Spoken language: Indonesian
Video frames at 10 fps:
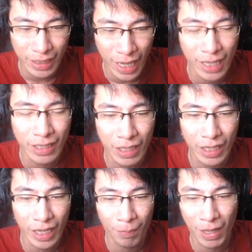dia
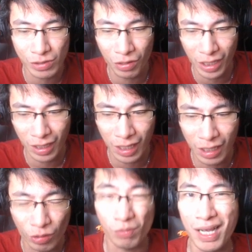dimasukin
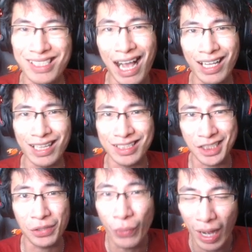ke rumah sakit
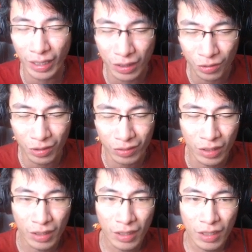jiwa gitu.
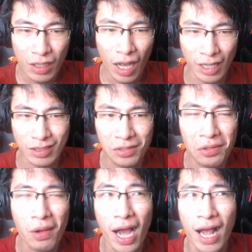Es
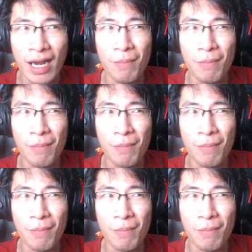tuh gue gak